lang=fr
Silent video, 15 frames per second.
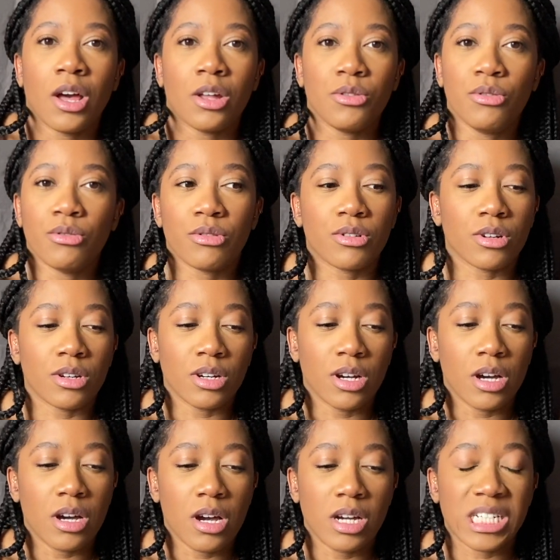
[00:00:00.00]
Donc
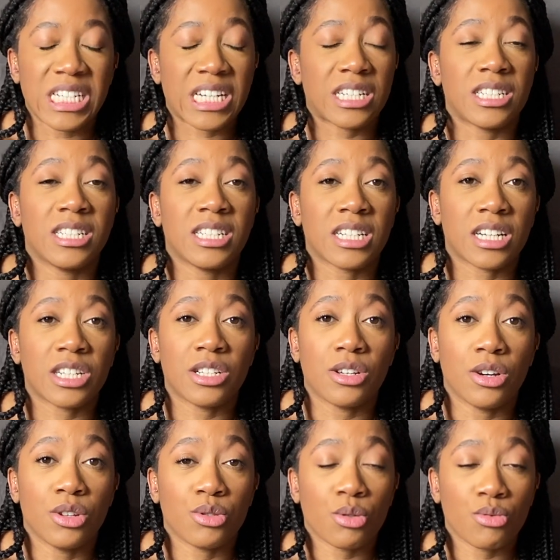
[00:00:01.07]
euh, j'ai cherché
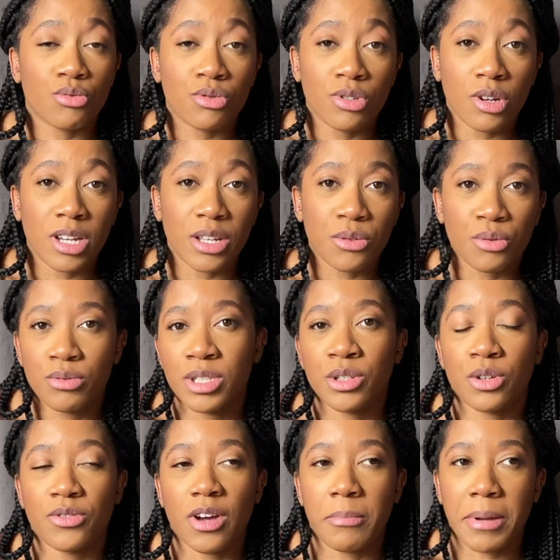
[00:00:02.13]
euh, sur Google et tout, j'ai
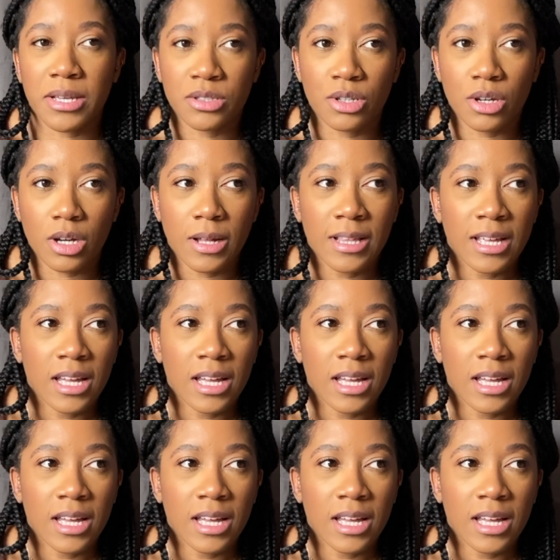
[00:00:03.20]
trouvé un perceur.